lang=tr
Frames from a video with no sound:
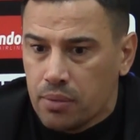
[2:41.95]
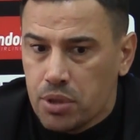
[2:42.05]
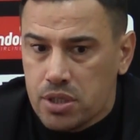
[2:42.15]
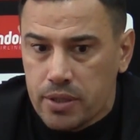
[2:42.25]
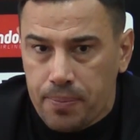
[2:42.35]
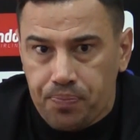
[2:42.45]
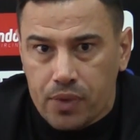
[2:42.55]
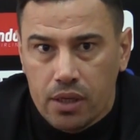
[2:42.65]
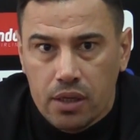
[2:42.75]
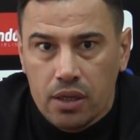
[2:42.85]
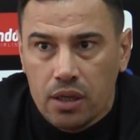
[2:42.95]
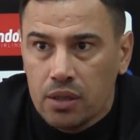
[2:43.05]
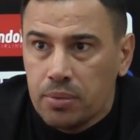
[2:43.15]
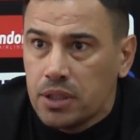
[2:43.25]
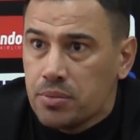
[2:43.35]
Biz e,
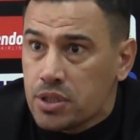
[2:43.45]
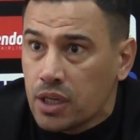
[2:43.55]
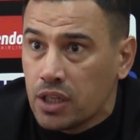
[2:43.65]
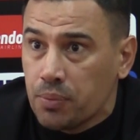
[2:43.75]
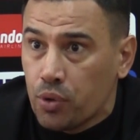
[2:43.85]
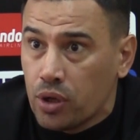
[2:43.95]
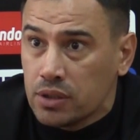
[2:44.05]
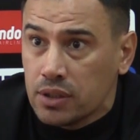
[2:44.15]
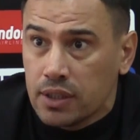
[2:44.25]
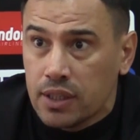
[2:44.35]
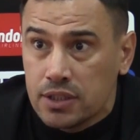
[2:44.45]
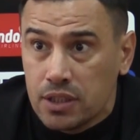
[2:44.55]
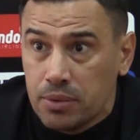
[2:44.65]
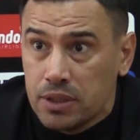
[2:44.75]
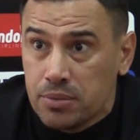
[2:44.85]
alabildiğimiz kadar puan,
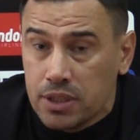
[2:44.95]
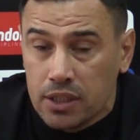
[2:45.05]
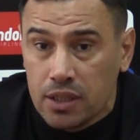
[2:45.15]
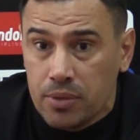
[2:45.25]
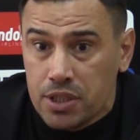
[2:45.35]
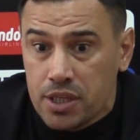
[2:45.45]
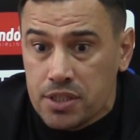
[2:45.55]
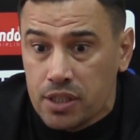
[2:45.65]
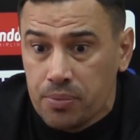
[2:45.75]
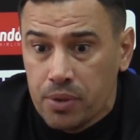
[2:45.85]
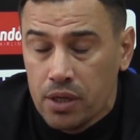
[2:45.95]
kazanabildiğimiz kadar maç kazanıp